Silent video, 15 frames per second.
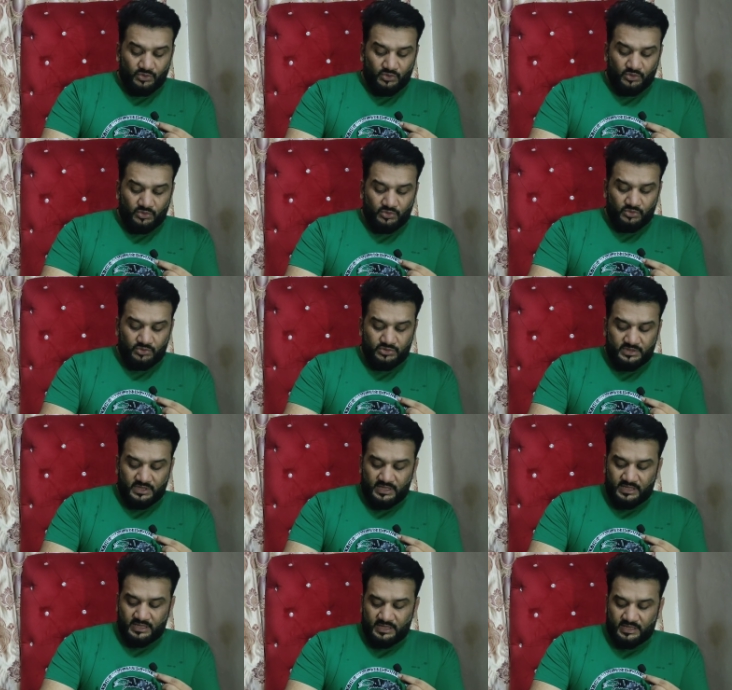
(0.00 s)
तो
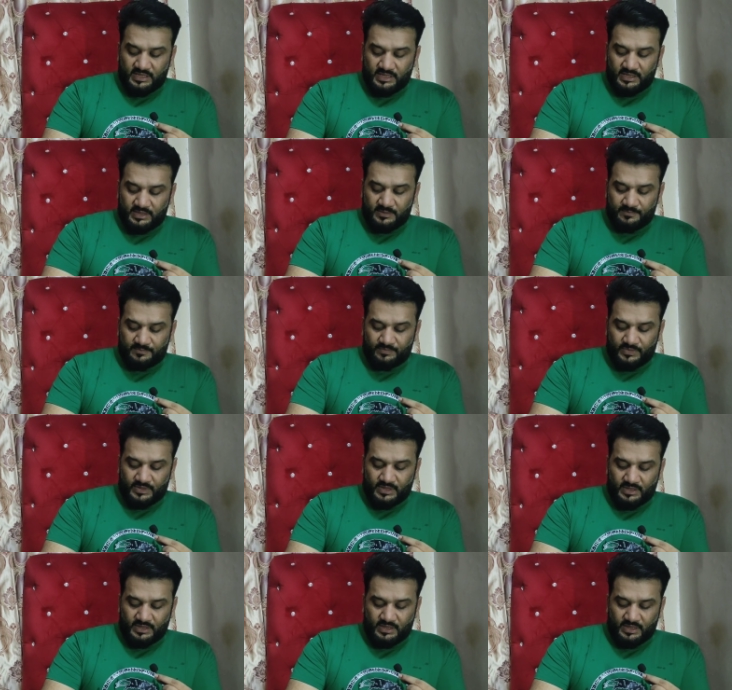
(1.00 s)
उसका
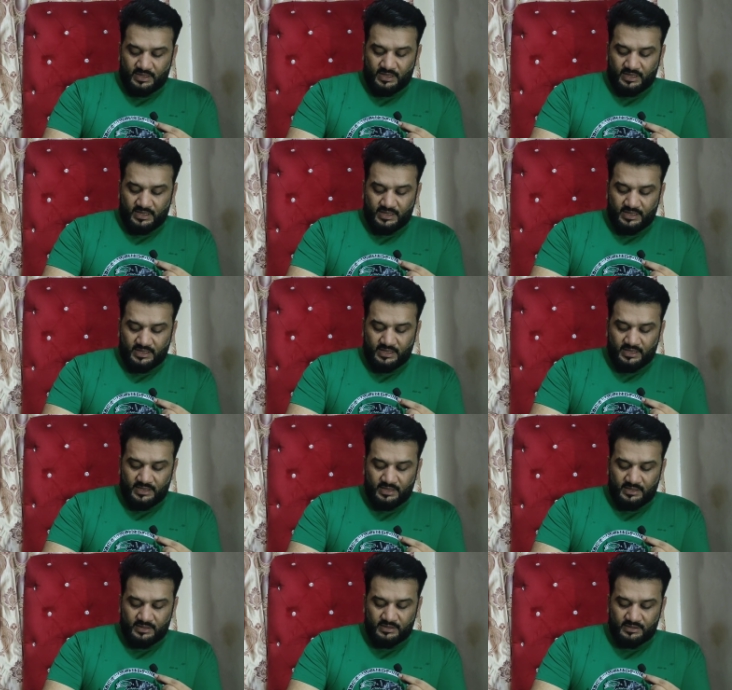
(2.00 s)
ये हल है
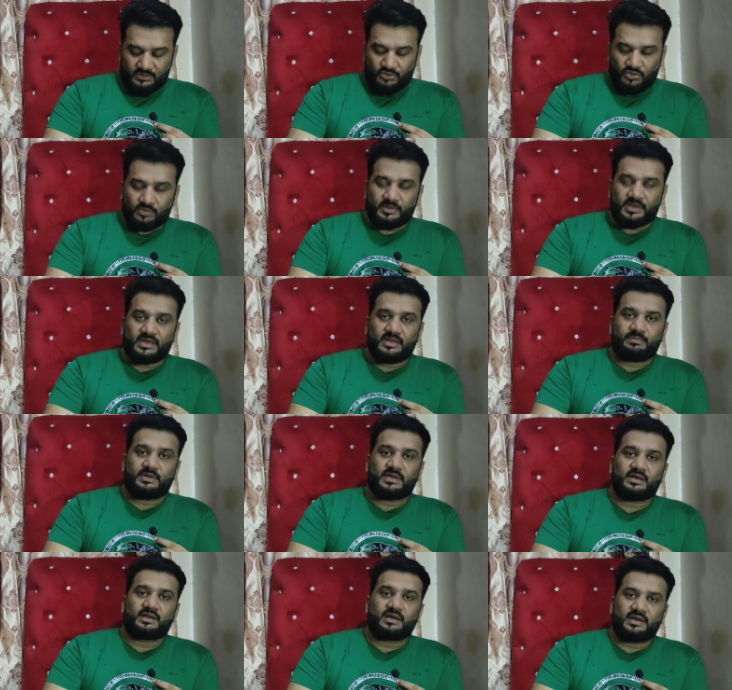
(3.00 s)
कि दो महीने
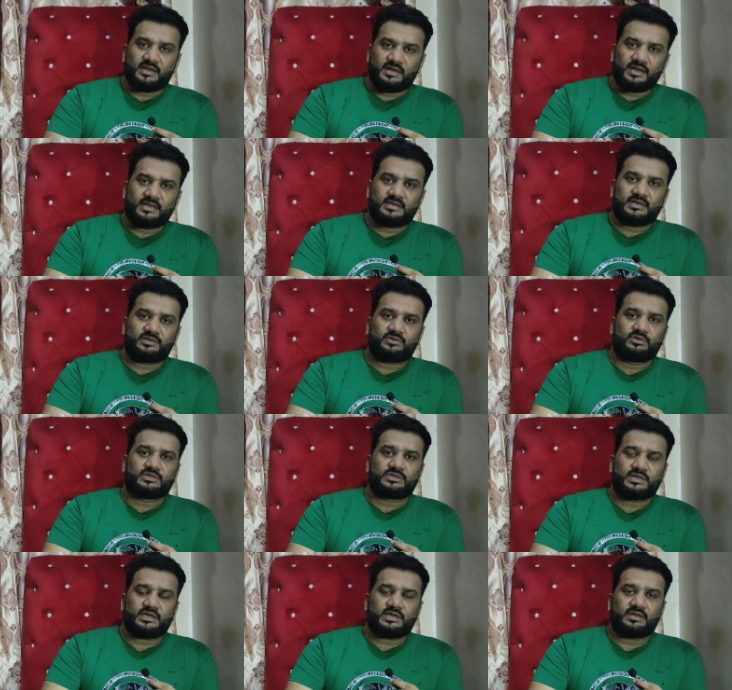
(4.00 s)
पेड़ ना लगाए जाएँ तो
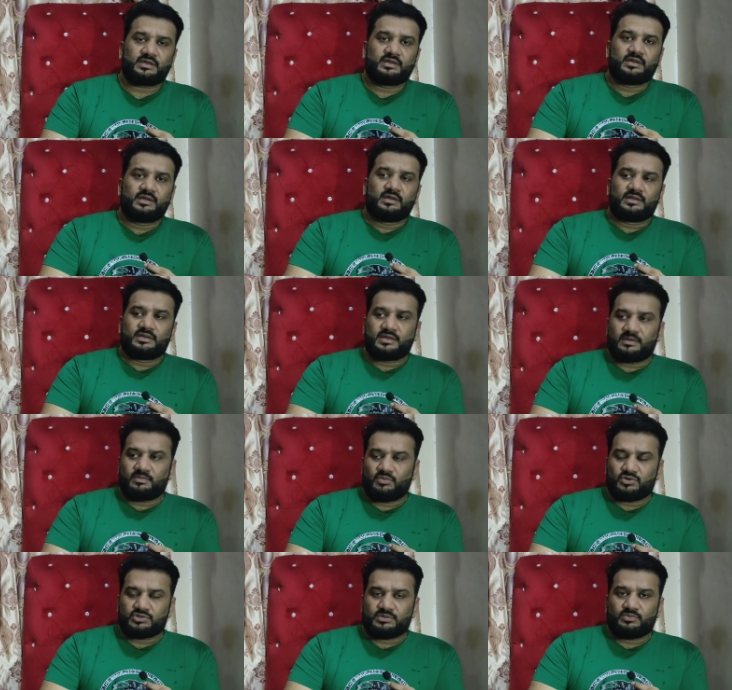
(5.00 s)
अच्छा है
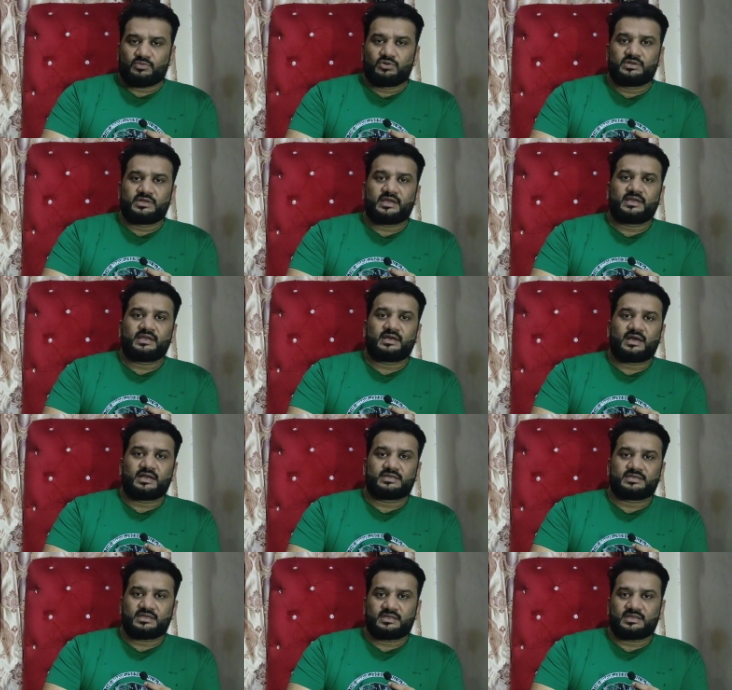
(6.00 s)
जब मौसम खुल जाए या
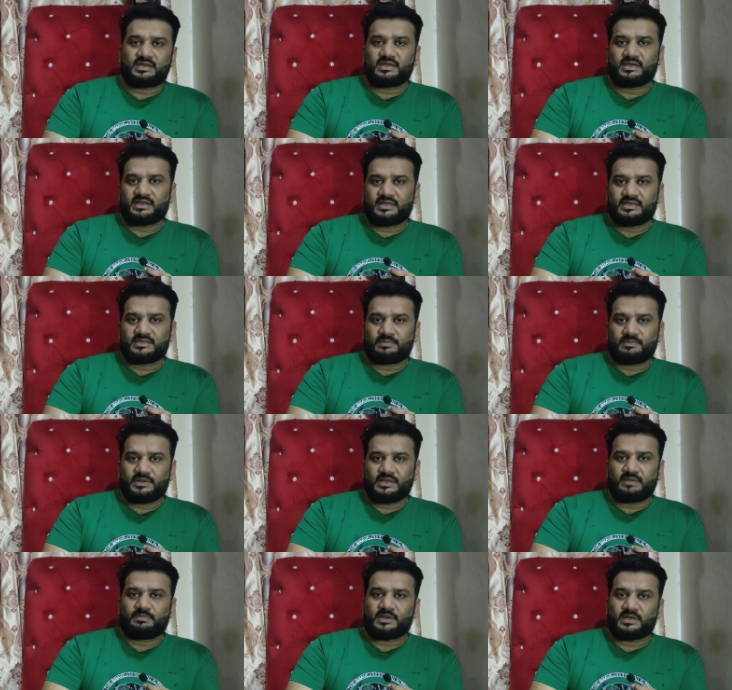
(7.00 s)
अच्छी तरह क्रीज़
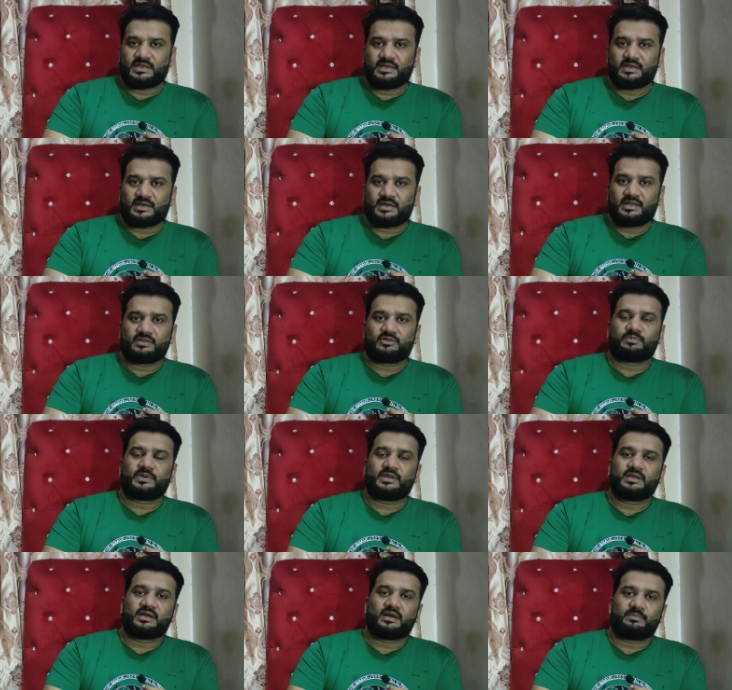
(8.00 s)
अपनी ये पक्की कर लें तो
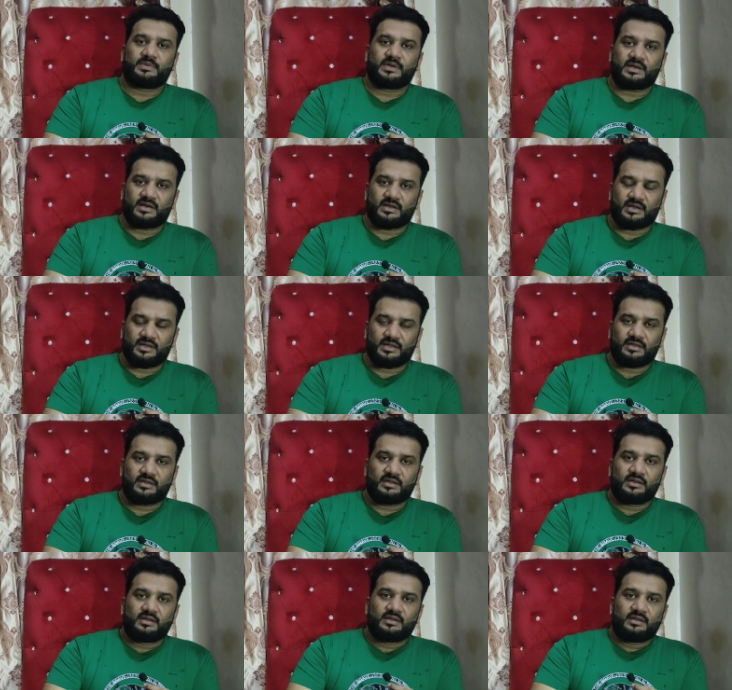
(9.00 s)
फिर आप पेड़ लगाएं
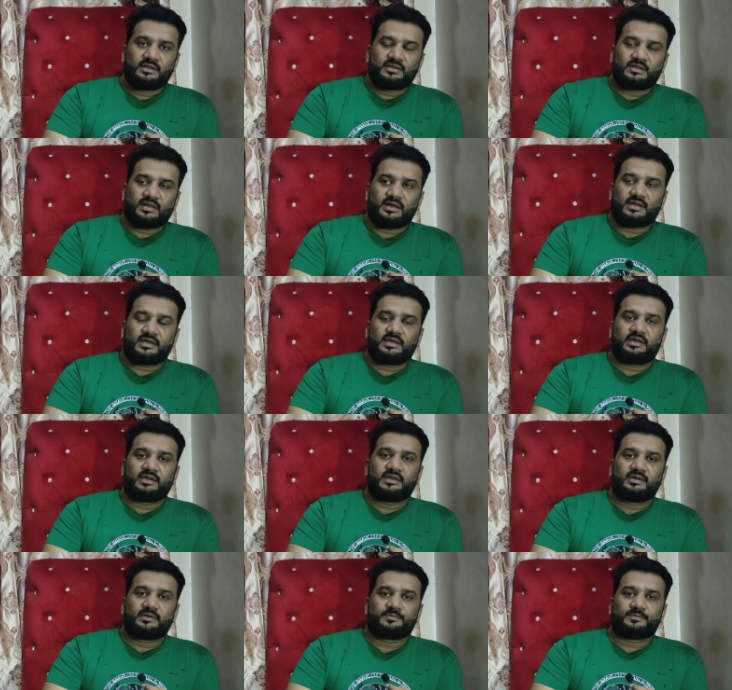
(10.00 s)
ताकि